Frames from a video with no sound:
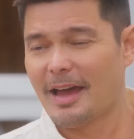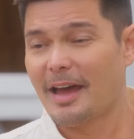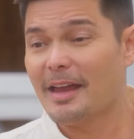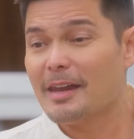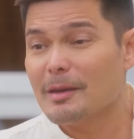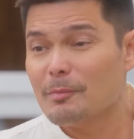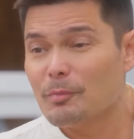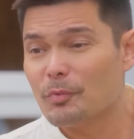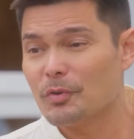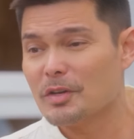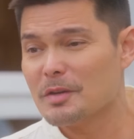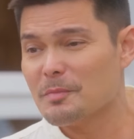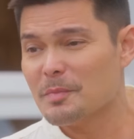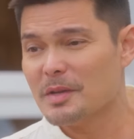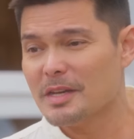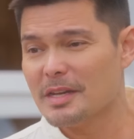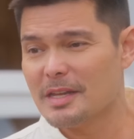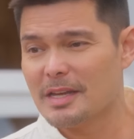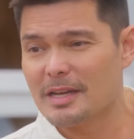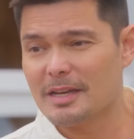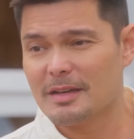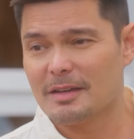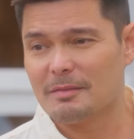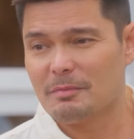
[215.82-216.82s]
alam ko
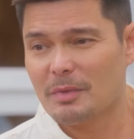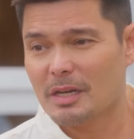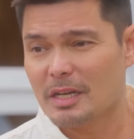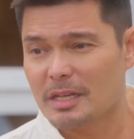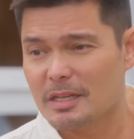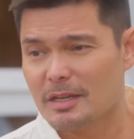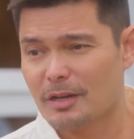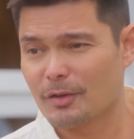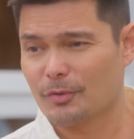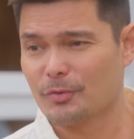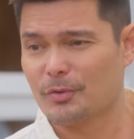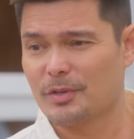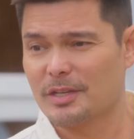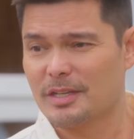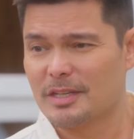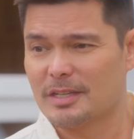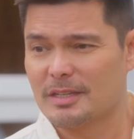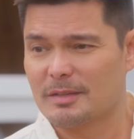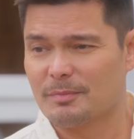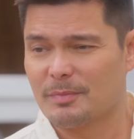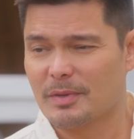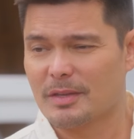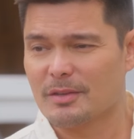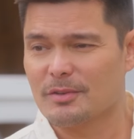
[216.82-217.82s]
naman na mali ako
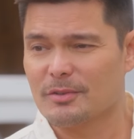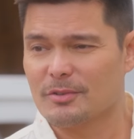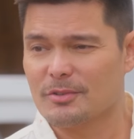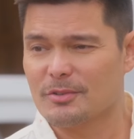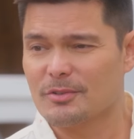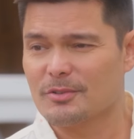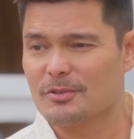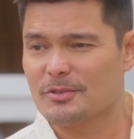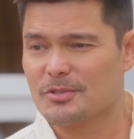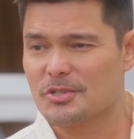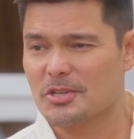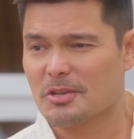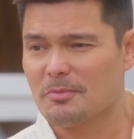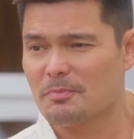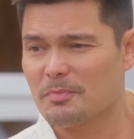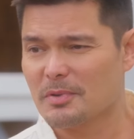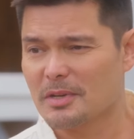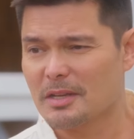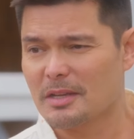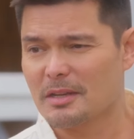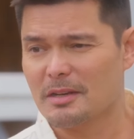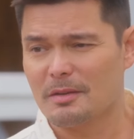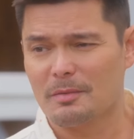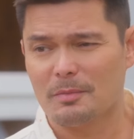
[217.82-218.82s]
eh. Pero,
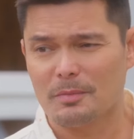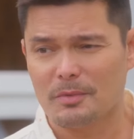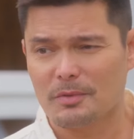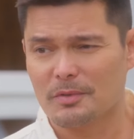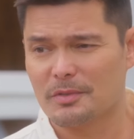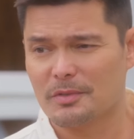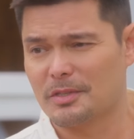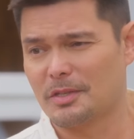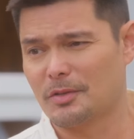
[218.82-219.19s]
siyempre, alam mo,